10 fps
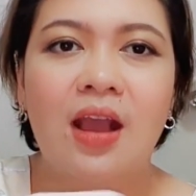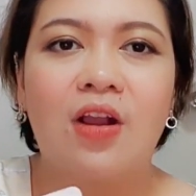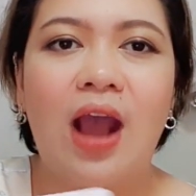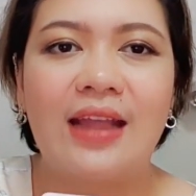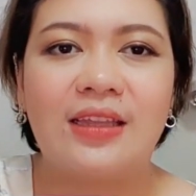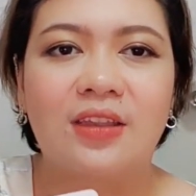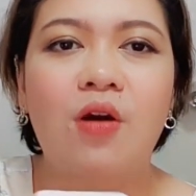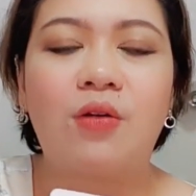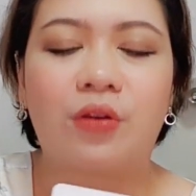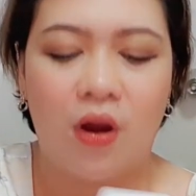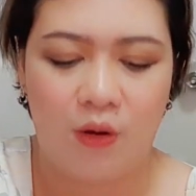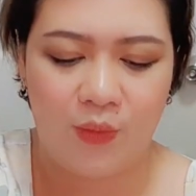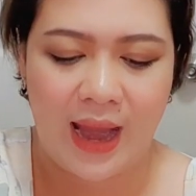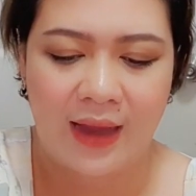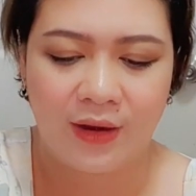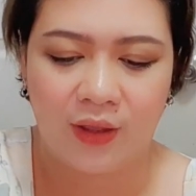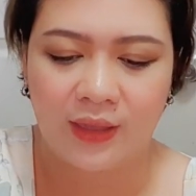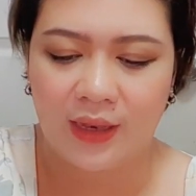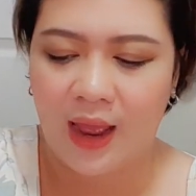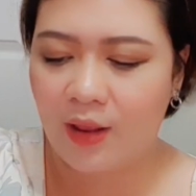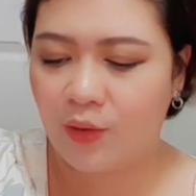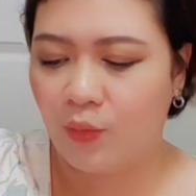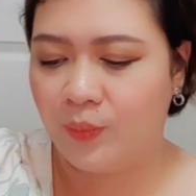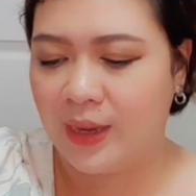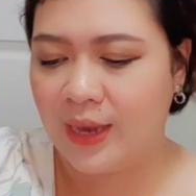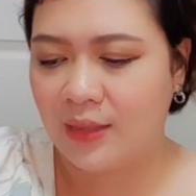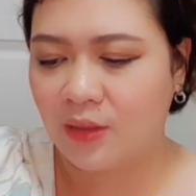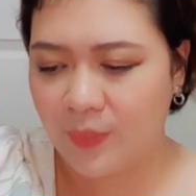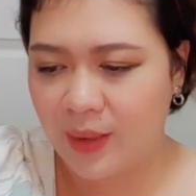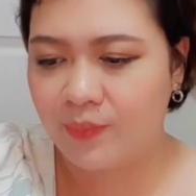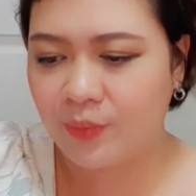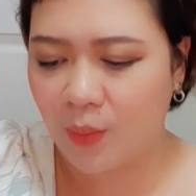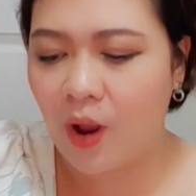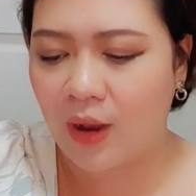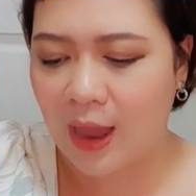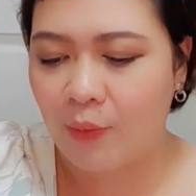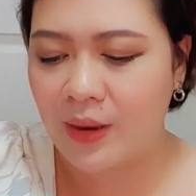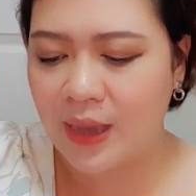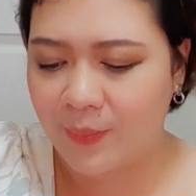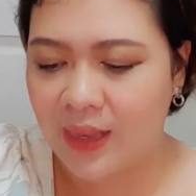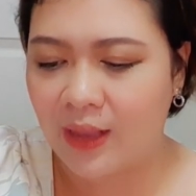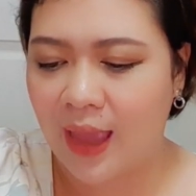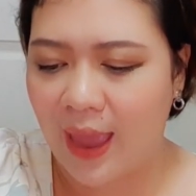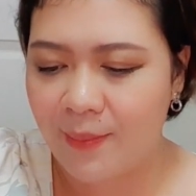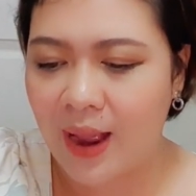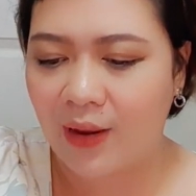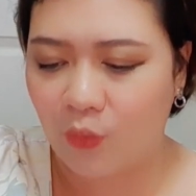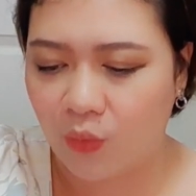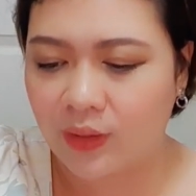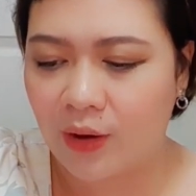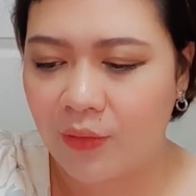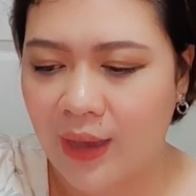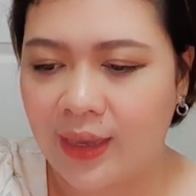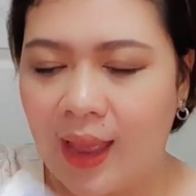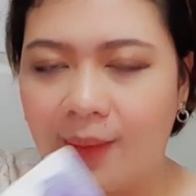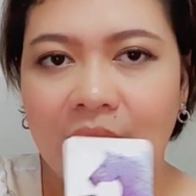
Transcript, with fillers: ก็อาจจะต้องรอเวลาหน่อยแต่ถ้ากลุ่มนี้นะต้องมีต้องบอกแหละว่ายังมีแค่บางคนเท่านั้นเนี่ย